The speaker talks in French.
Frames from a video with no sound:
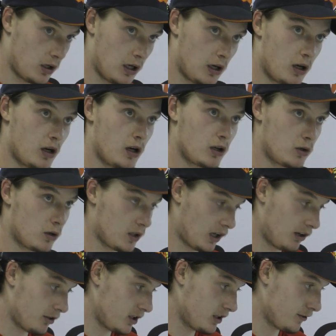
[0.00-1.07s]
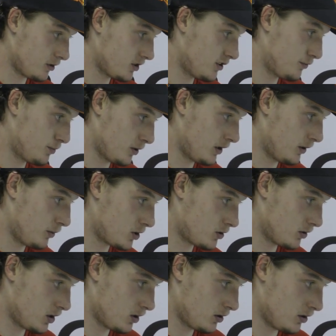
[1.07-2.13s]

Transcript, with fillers: un gros travail défensif, puis on a bien joué.